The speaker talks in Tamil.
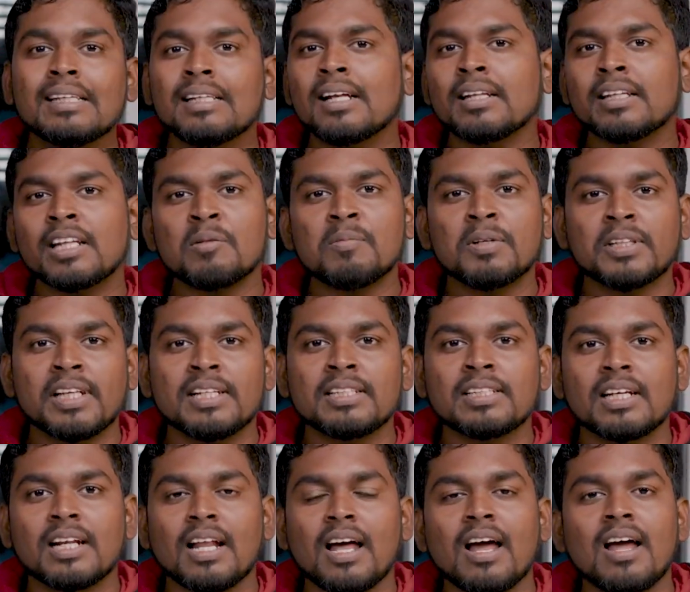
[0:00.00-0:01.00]
இதுல இருந்து நம்ம
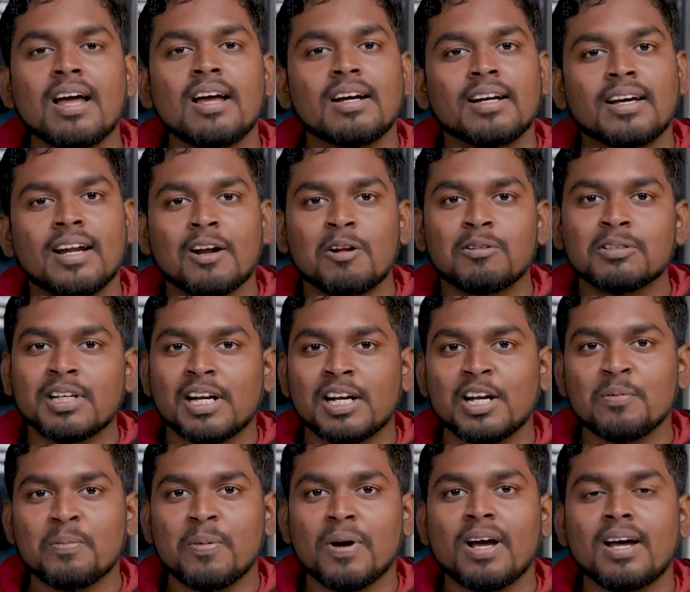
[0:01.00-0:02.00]
தெரிஞ்சுக்கலாம் கிராடோஸ்
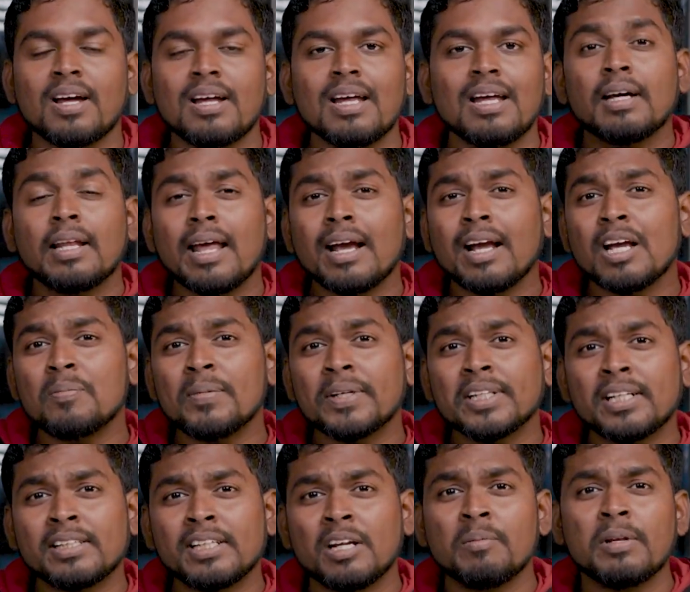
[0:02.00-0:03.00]
கண்டிப்பா கிரேக்க
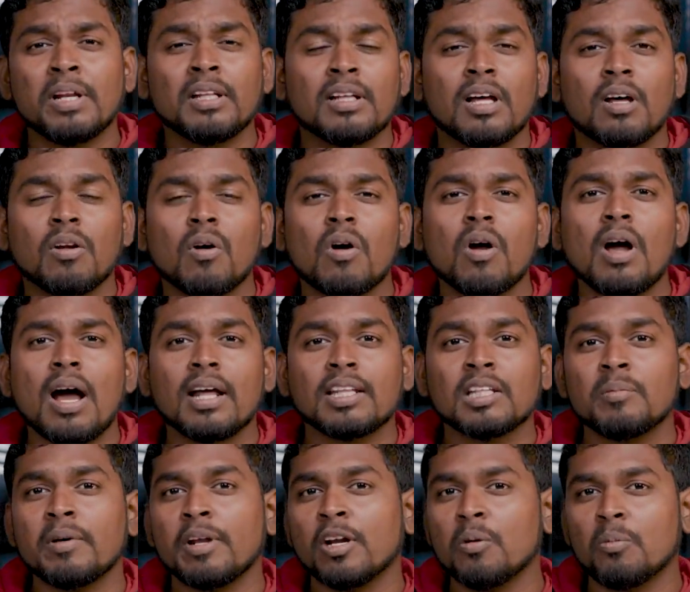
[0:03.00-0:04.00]
மெத்தாஜ் எப்படி இருந்தாரோ அந்த
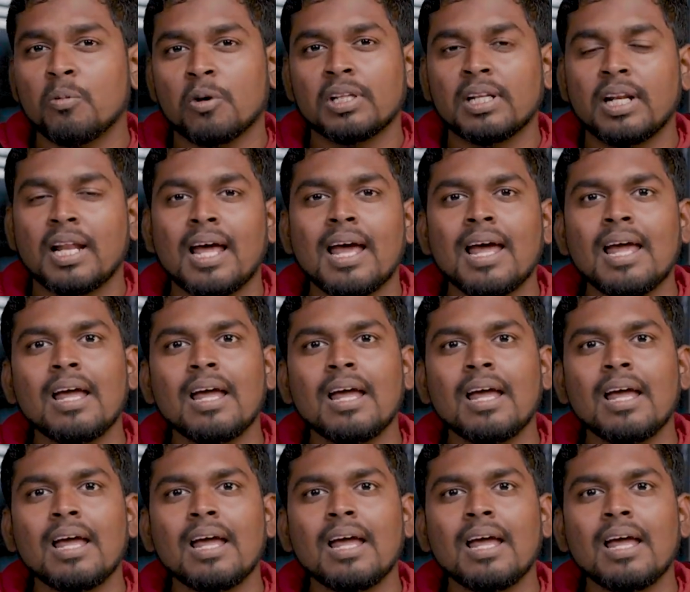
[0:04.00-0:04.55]
மாதிரி இருக்க போறது இல்ல